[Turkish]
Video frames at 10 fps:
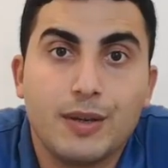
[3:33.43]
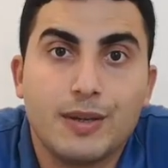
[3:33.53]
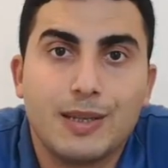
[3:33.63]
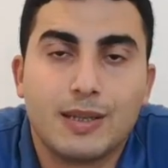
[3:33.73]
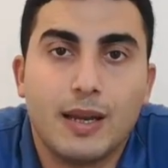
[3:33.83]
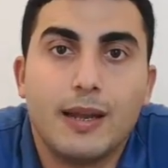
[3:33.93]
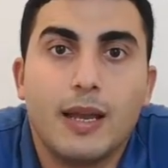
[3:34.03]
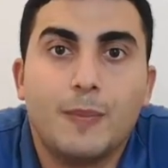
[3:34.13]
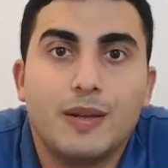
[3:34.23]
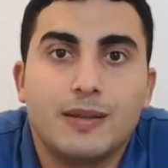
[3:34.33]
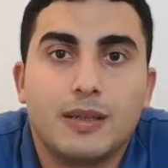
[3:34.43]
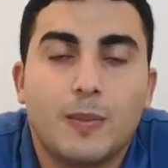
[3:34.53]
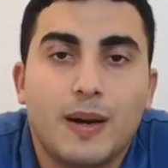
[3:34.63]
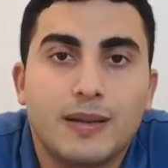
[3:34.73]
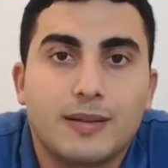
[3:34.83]
İşte hepiniz
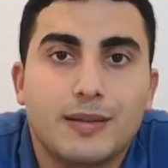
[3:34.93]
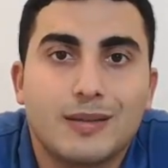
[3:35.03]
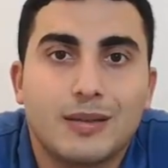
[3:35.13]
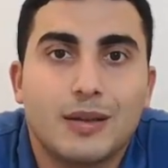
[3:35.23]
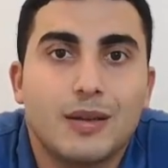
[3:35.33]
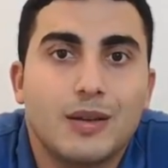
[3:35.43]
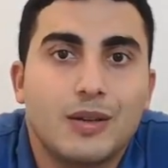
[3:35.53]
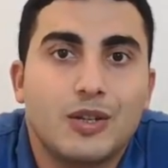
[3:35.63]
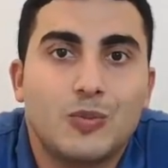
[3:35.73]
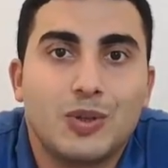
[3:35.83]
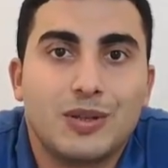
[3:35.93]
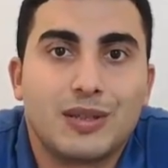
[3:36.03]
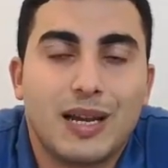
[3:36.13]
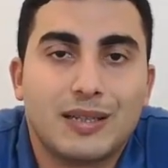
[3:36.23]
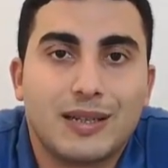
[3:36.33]
yapaysınız, hiçbiriniz
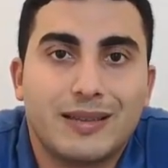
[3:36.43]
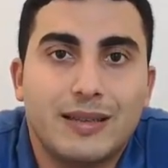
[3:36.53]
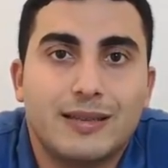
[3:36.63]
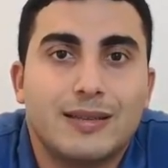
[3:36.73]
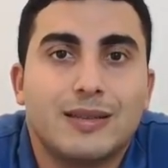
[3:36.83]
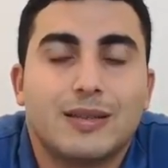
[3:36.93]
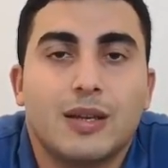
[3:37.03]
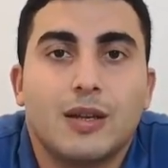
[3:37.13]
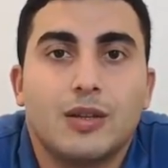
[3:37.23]
gerçek değilsiniz.